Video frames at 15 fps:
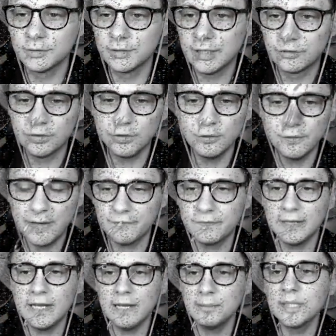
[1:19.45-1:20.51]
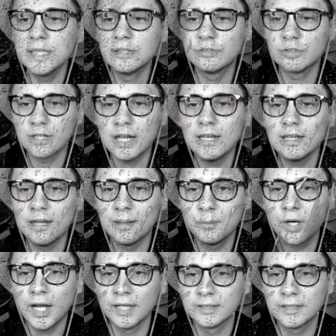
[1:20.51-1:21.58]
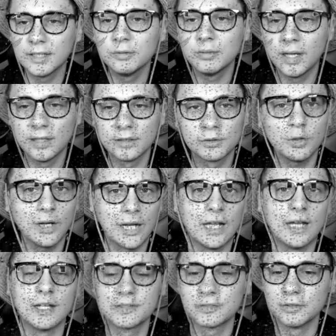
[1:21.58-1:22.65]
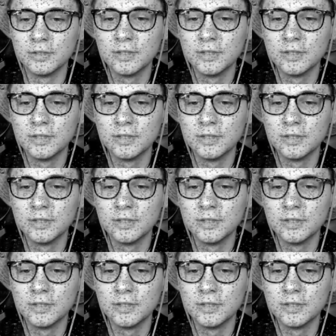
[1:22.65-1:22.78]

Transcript: da Genoveffa e lei mi dice che è innamorata di un altro ragazzo